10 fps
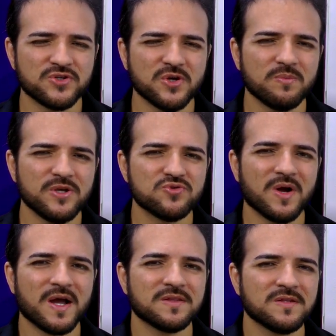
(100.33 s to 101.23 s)
Geralmente o
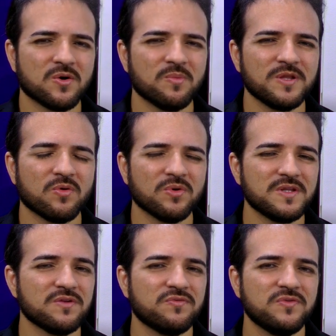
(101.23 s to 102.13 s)
HD, quando
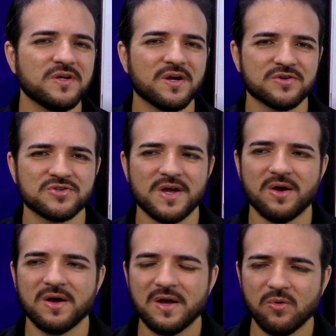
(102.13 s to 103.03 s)
ele fica
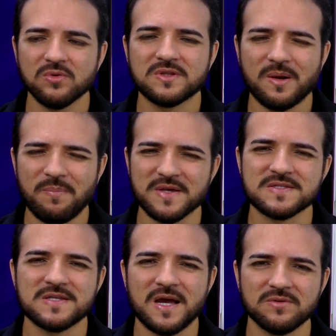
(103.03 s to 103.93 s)
já
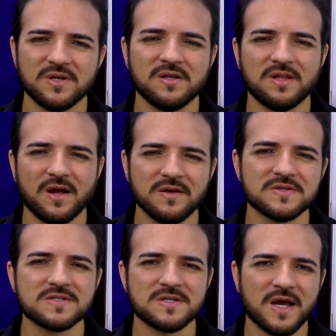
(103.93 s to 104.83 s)
ultrapassado, que ele está
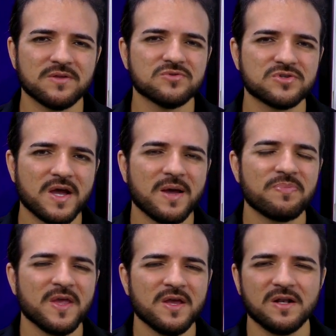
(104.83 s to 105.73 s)
cansado já,
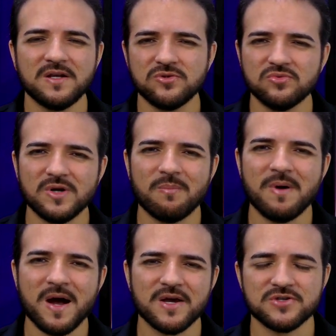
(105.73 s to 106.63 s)
leitura
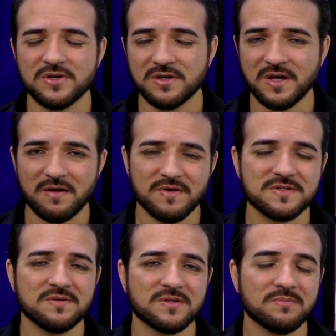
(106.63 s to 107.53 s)
baixa e
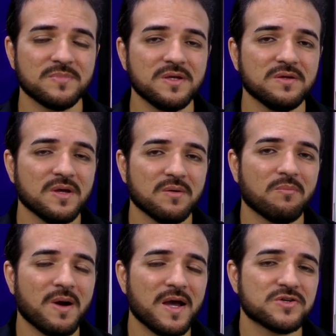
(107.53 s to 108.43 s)
gravação também
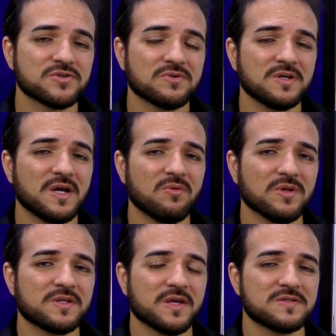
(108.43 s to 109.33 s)
baixa, o que, que
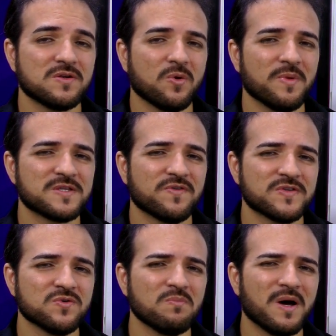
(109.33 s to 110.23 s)
acontece? Ele começa a
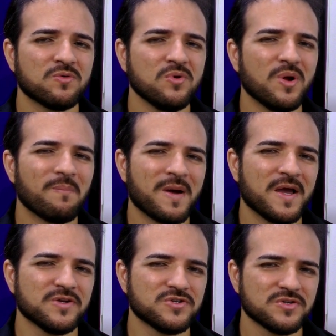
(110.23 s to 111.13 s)
fazer um barulho a
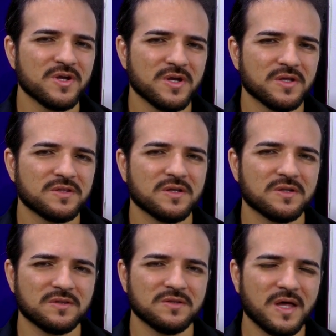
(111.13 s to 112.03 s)
mais
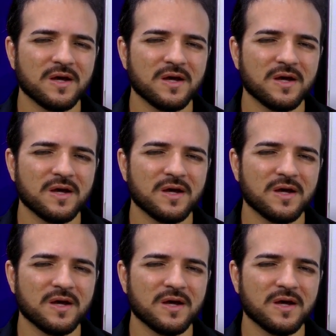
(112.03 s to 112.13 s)
né, da